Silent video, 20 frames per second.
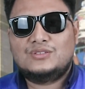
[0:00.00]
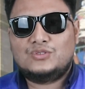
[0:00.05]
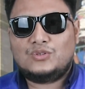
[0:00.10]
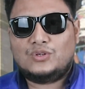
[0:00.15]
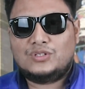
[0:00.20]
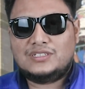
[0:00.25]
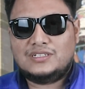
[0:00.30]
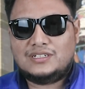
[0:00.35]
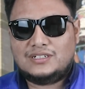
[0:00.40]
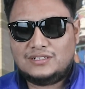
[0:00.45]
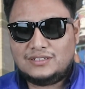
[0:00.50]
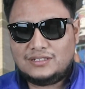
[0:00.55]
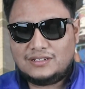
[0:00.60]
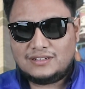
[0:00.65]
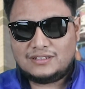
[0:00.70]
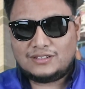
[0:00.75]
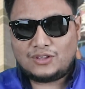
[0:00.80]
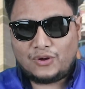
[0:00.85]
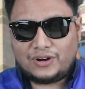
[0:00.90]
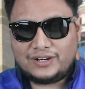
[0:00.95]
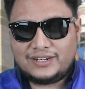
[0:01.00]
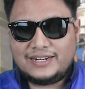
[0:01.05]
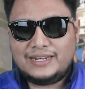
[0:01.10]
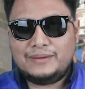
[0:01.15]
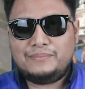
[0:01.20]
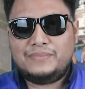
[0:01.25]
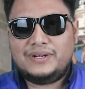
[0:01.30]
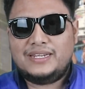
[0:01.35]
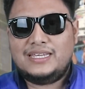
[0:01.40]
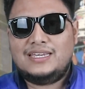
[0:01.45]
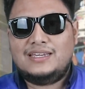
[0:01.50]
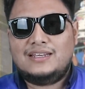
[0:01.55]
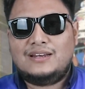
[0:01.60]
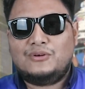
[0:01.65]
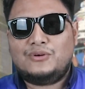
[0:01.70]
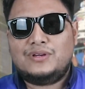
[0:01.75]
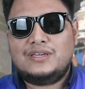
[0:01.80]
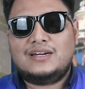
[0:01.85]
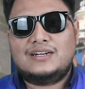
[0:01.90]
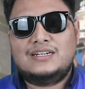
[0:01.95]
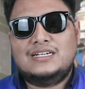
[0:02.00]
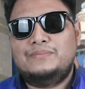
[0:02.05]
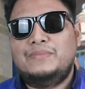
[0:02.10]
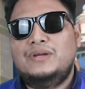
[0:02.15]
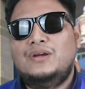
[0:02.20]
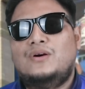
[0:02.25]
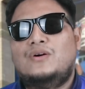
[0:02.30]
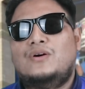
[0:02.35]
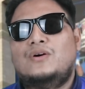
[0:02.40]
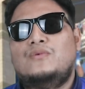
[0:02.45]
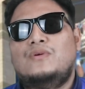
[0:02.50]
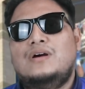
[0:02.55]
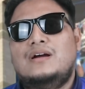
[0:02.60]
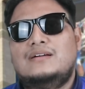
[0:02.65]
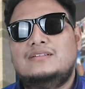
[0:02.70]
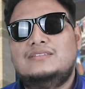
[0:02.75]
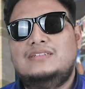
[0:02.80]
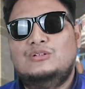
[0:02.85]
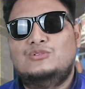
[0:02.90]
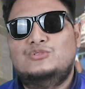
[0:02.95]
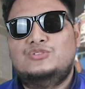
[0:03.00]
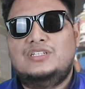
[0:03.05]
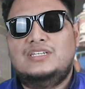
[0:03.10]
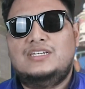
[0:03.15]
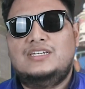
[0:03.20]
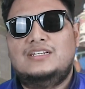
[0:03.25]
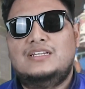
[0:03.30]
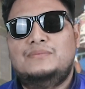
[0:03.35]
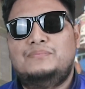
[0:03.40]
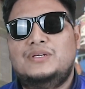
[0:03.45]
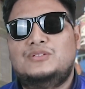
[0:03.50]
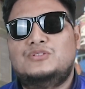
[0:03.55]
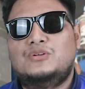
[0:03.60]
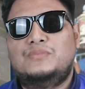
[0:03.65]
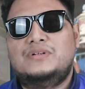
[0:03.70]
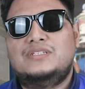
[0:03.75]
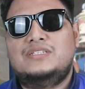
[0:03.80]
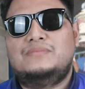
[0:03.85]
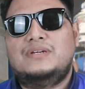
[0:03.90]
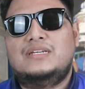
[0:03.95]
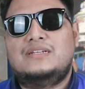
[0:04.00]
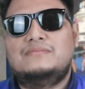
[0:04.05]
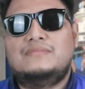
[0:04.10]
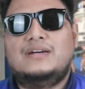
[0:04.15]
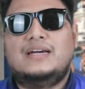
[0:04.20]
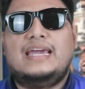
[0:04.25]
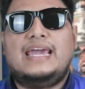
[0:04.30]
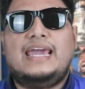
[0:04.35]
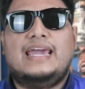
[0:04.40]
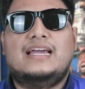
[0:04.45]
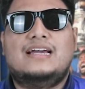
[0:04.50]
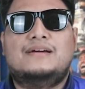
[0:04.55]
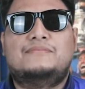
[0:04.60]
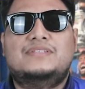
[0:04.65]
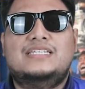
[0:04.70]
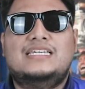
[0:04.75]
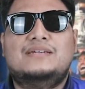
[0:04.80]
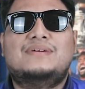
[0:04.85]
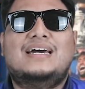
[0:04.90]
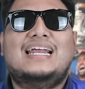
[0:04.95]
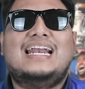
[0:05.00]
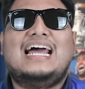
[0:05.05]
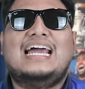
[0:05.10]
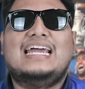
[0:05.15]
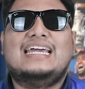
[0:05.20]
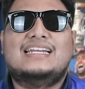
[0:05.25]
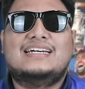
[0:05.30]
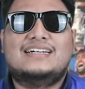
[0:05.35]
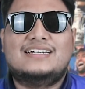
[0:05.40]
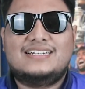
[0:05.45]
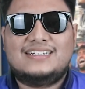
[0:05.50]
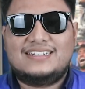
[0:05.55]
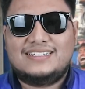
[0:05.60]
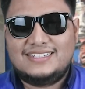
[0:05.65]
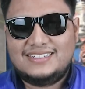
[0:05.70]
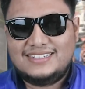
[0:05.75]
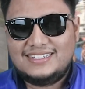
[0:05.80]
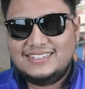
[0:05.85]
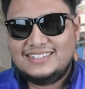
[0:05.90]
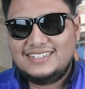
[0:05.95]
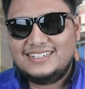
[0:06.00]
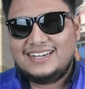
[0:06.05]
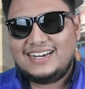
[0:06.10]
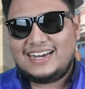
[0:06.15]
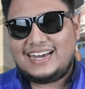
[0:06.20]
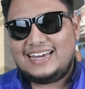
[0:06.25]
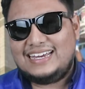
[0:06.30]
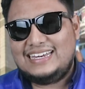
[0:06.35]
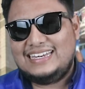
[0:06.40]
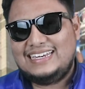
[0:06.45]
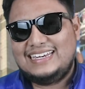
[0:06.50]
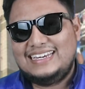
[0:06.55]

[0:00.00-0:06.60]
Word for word: จนถึงตอนคลิปนี้เราก็ยังนึกไม่ออกว่าเชลซีในปีสองพันสิบเอ็ดมาแข่งกับทีมอะไรนะใคร